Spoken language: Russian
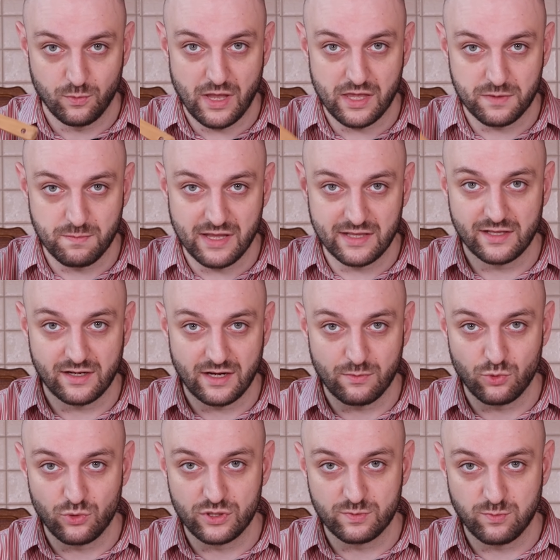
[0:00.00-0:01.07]
У меня нет мадлера,
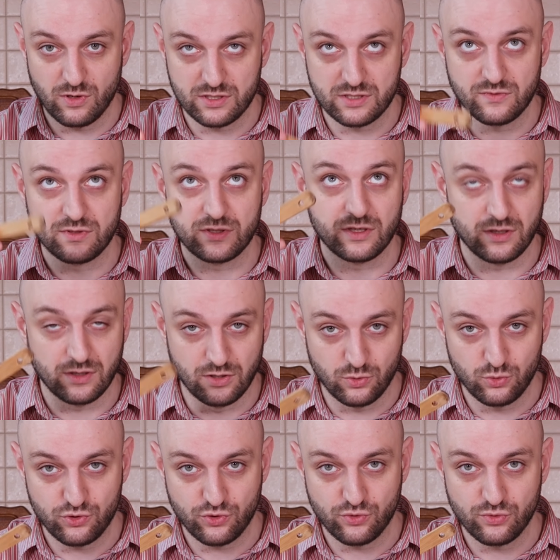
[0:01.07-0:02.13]
я буду использовать
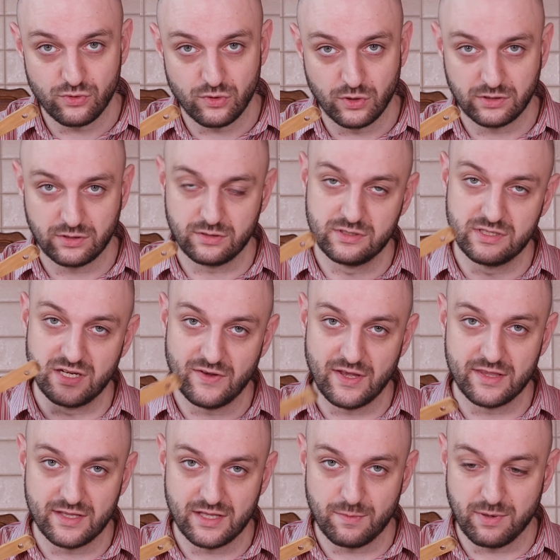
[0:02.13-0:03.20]
ручку от
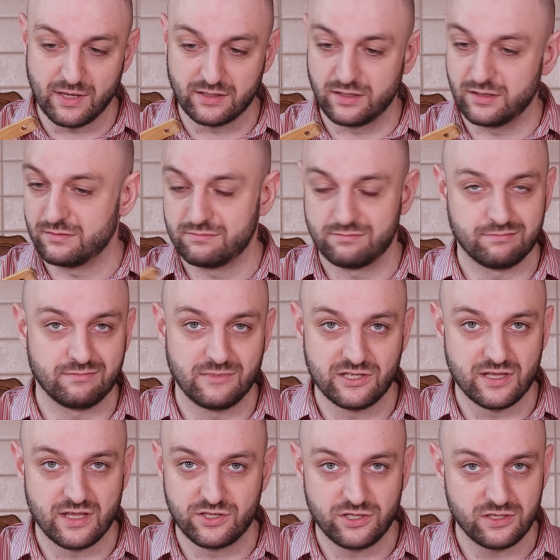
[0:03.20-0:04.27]
деревянной лопатки.
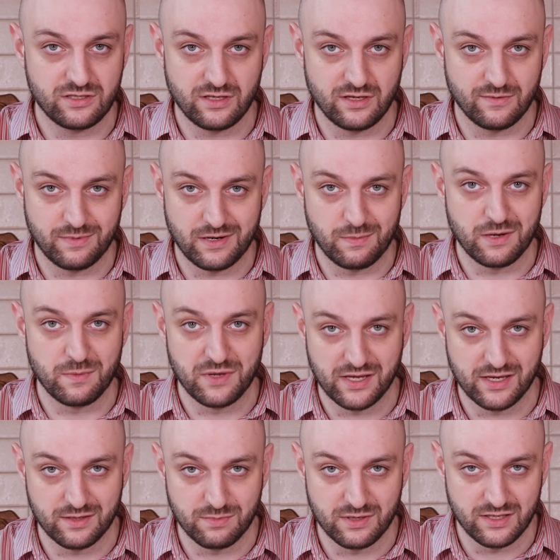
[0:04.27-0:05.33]
Если она чистая, проблем
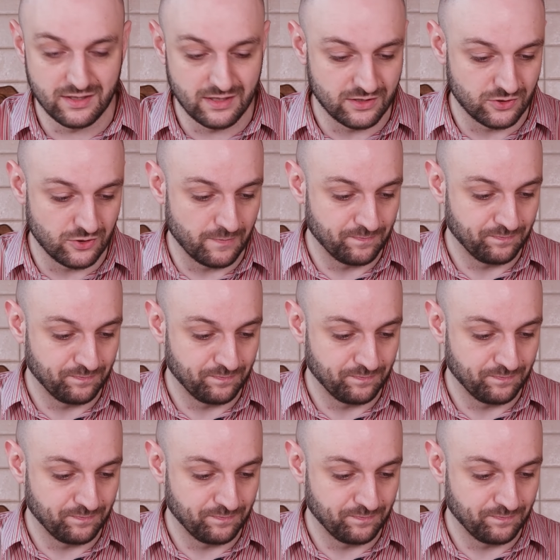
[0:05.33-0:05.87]
никаких быть не должно.